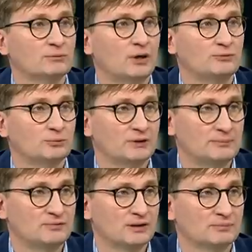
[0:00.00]
überhaupt
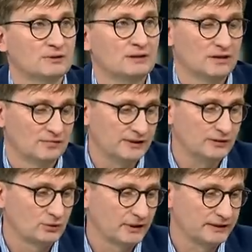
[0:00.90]
überlebt haben, weil
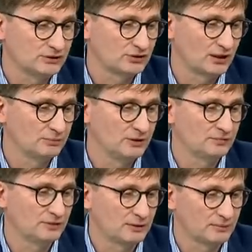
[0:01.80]
die ukrainische
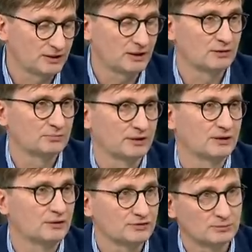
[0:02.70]
Armee von Amerikanern und
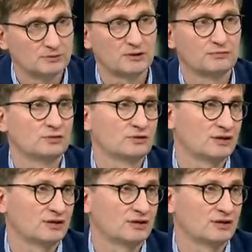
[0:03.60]
Briten ausgebildet wurde,